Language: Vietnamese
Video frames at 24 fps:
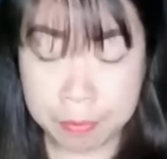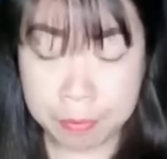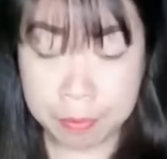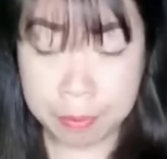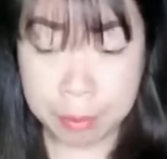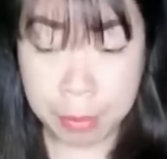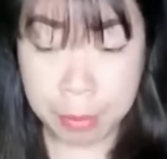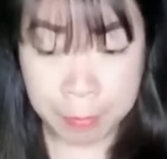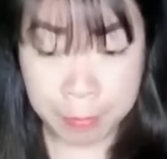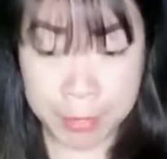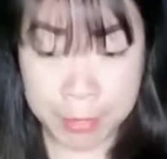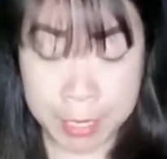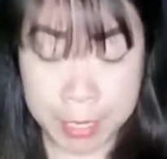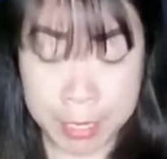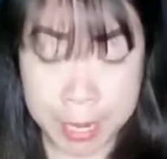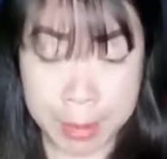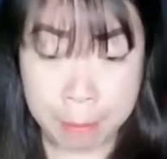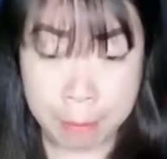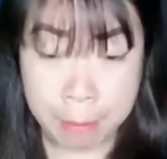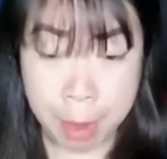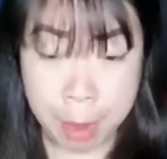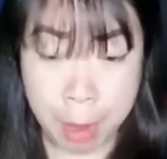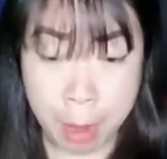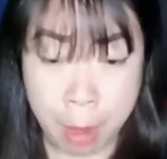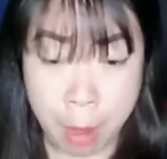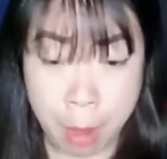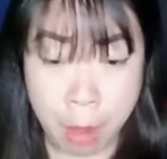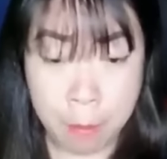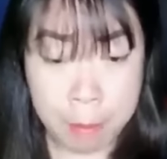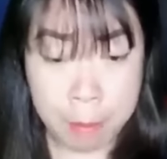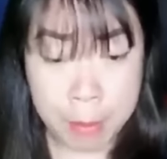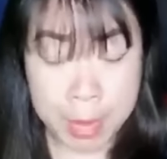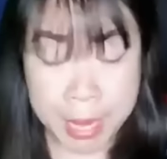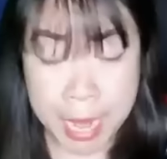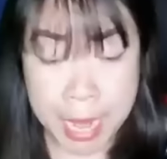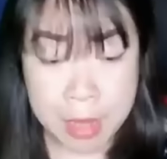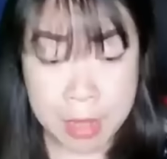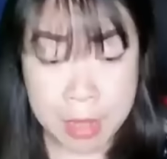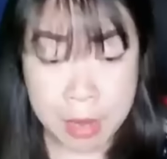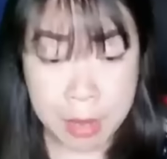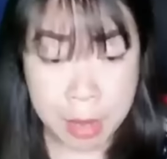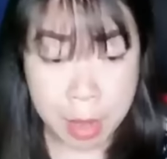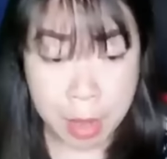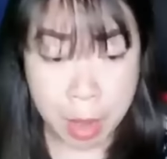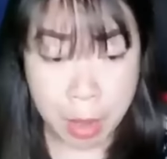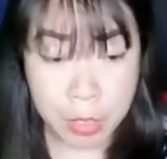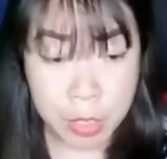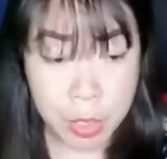Bởi vì năm đó mẹ đã đưa
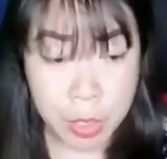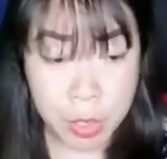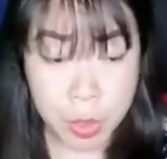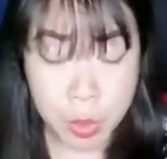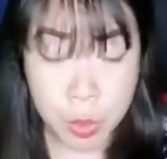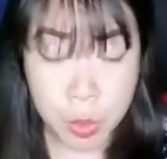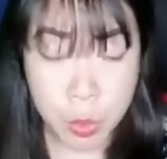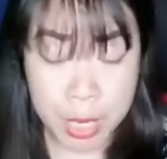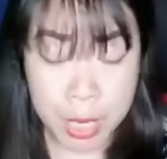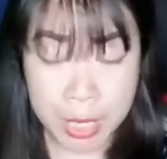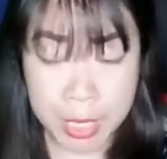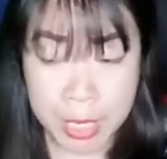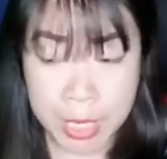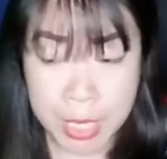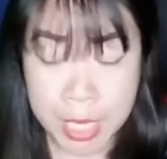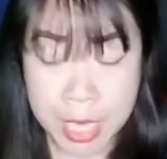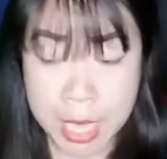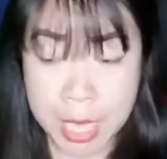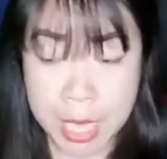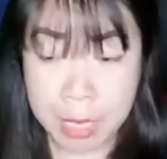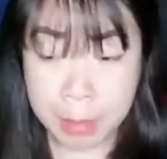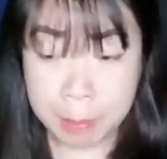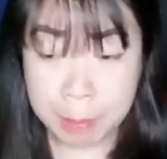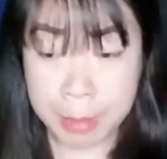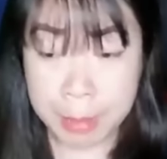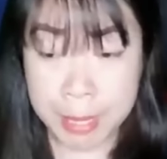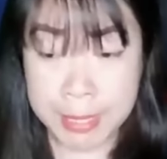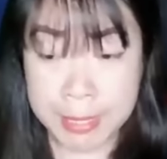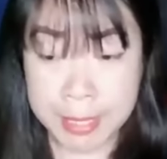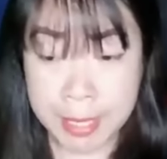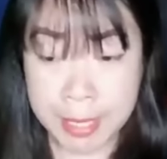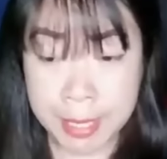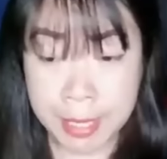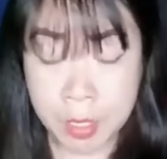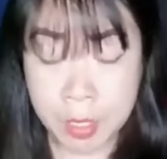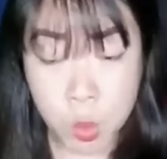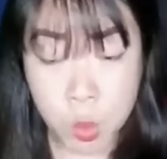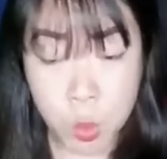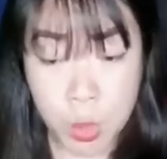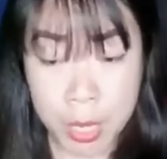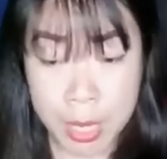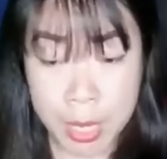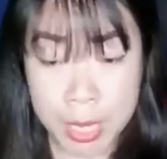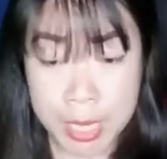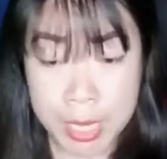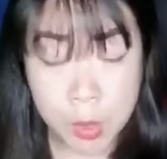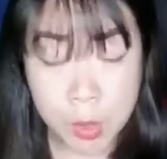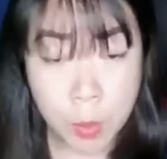nó cho chú ấy, bây giờ chú
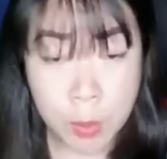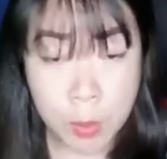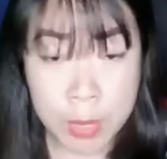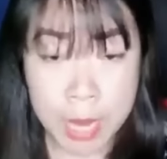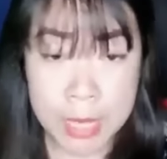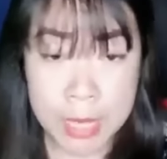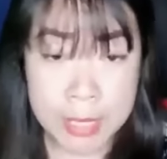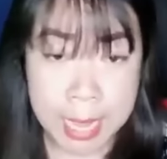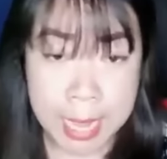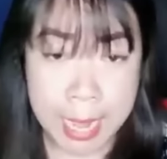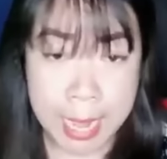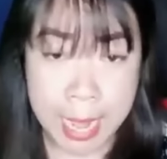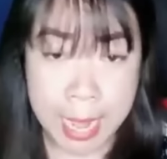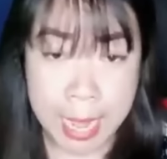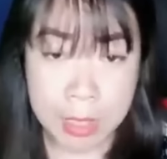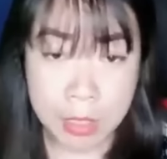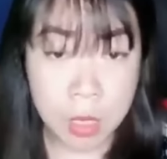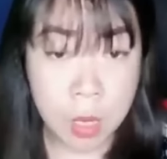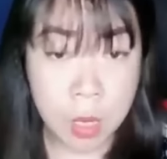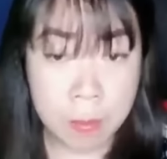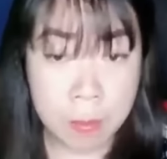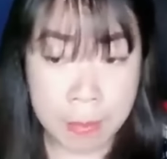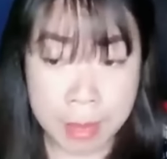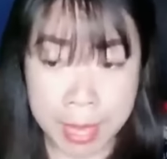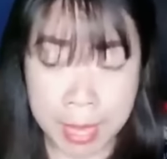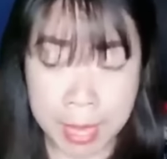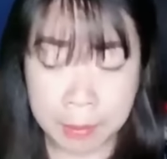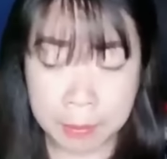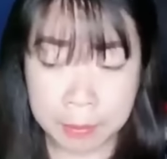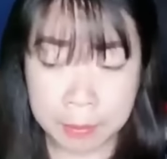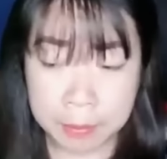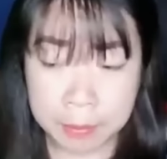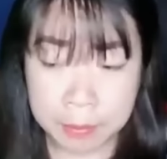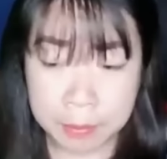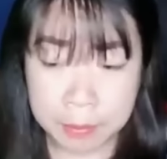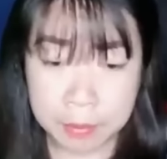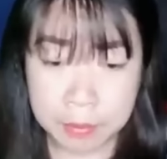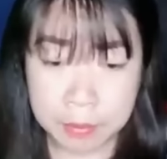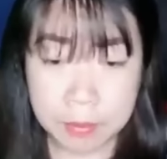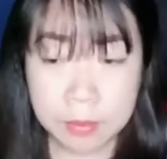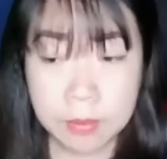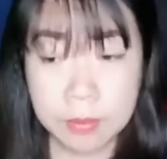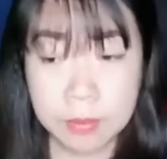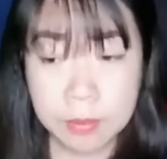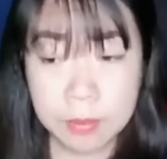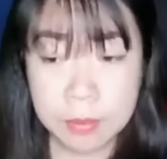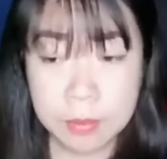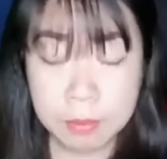ấy cũng đã trả lại cho mẹ.
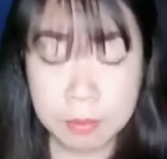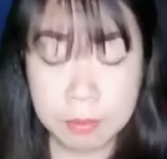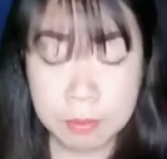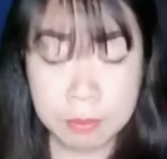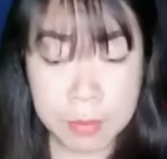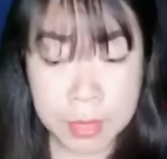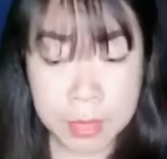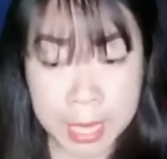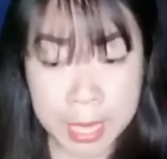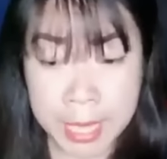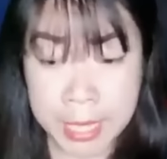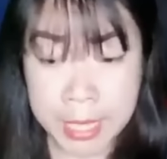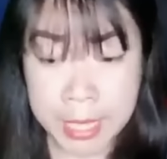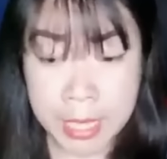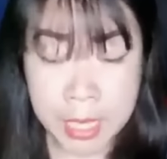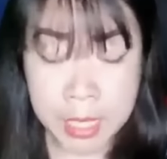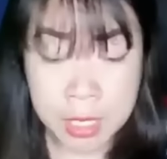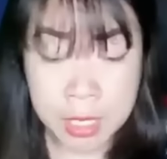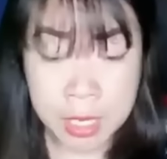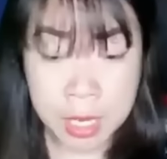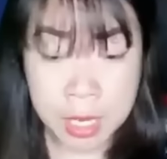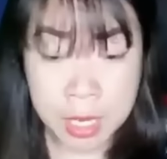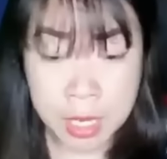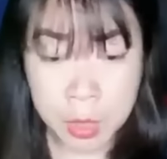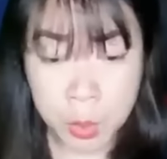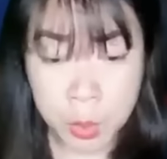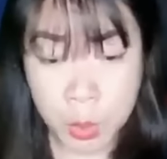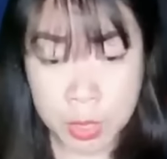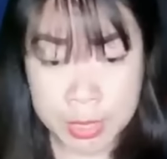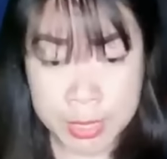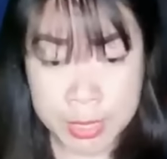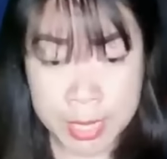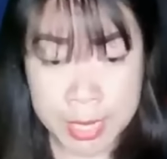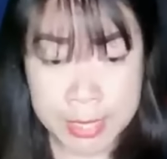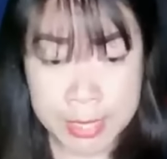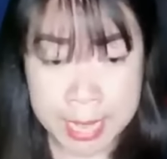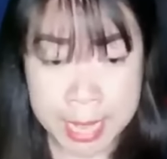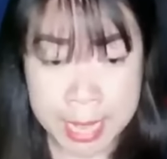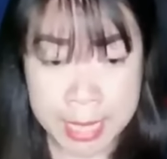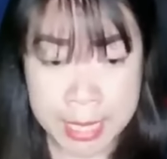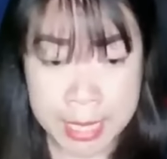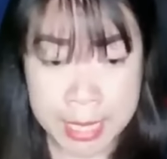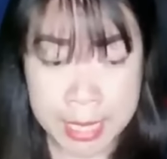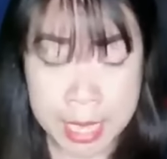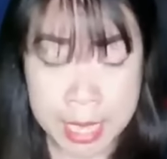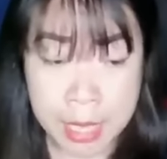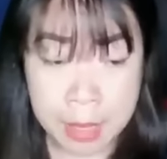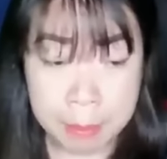Nghe những lời của dai
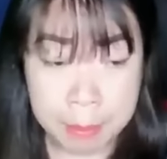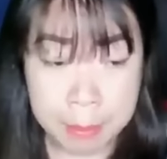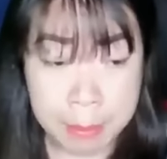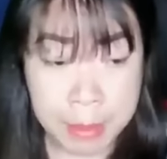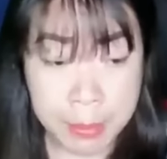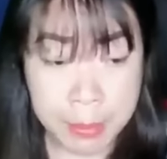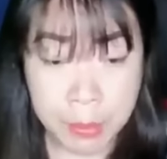dai, mắt